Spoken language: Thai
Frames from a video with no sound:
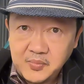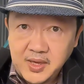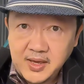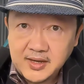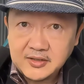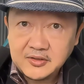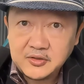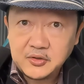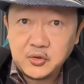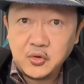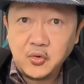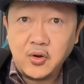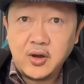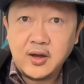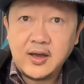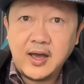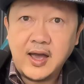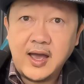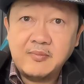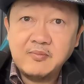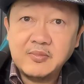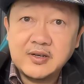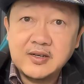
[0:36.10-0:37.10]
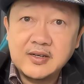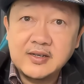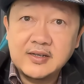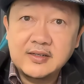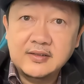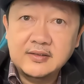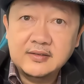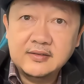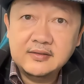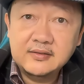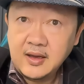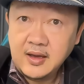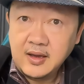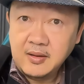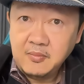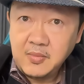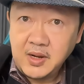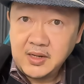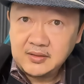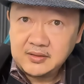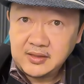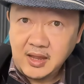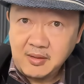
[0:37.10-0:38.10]
เพียงชั่วข้ามคืน
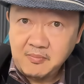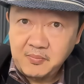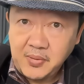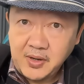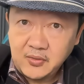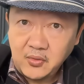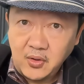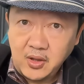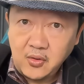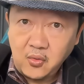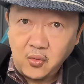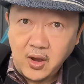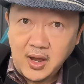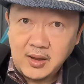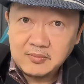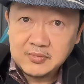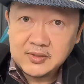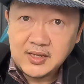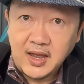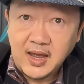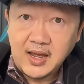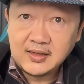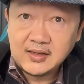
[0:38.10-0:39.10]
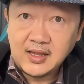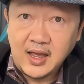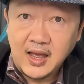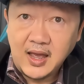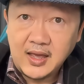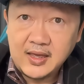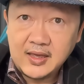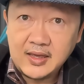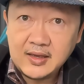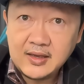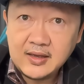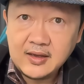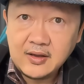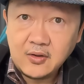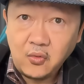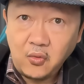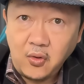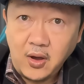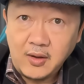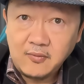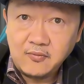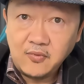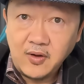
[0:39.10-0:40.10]
มันเต็มไปด้วยความท้าทาย ค
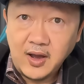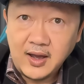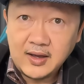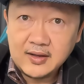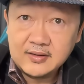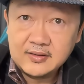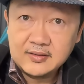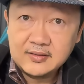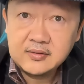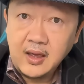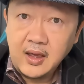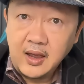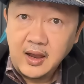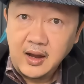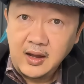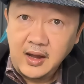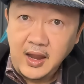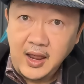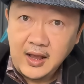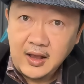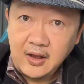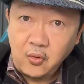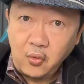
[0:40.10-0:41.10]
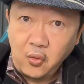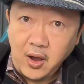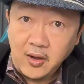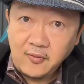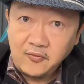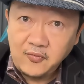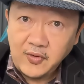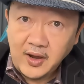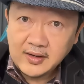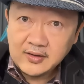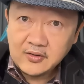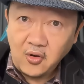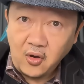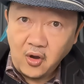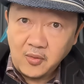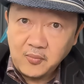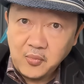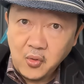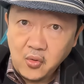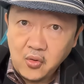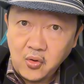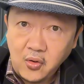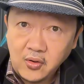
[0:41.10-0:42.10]
วามหวัง และความฝันของ
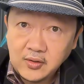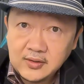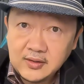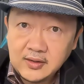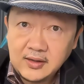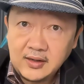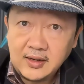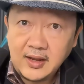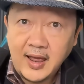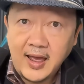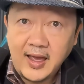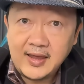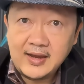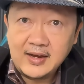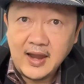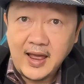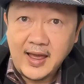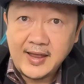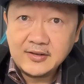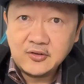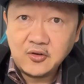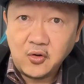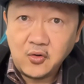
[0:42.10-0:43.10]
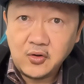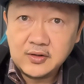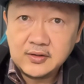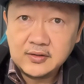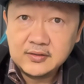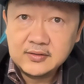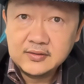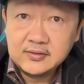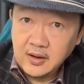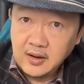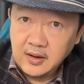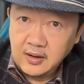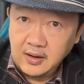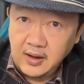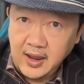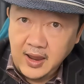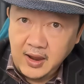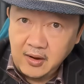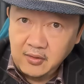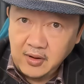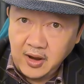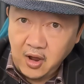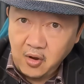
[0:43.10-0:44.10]
ผู้คนหลายล้านคน แล้
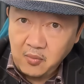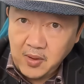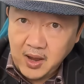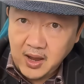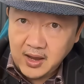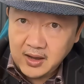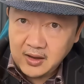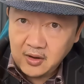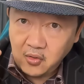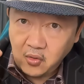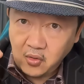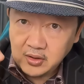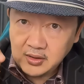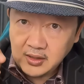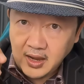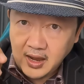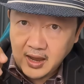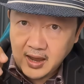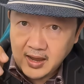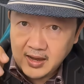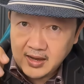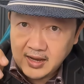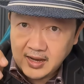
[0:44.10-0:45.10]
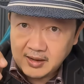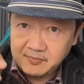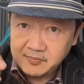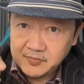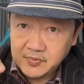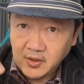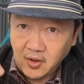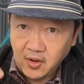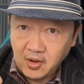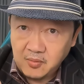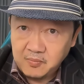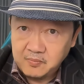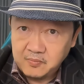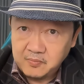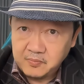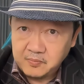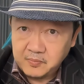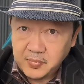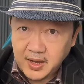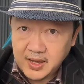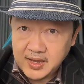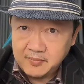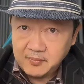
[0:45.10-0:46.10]
วเรามาค้นหาคำตอบ
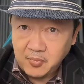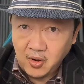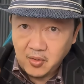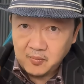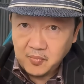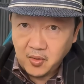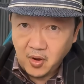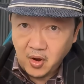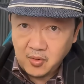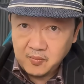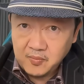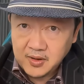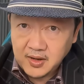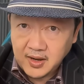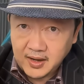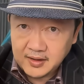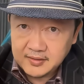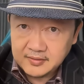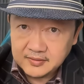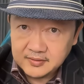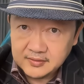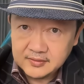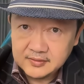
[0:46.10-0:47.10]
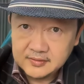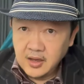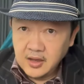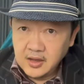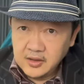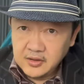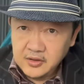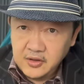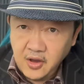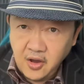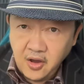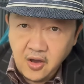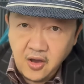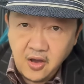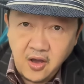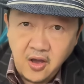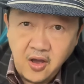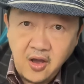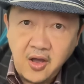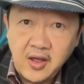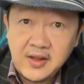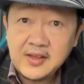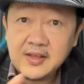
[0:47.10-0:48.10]
ไปพร้อมๆกัน ย้
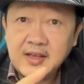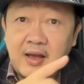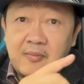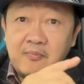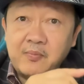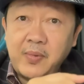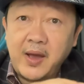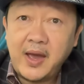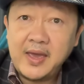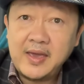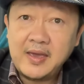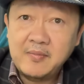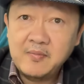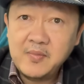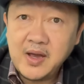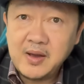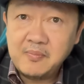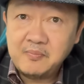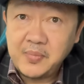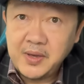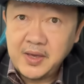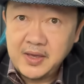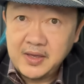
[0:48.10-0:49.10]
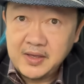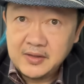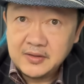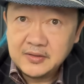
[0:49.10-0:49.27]
อนกลับไปเมื่อปี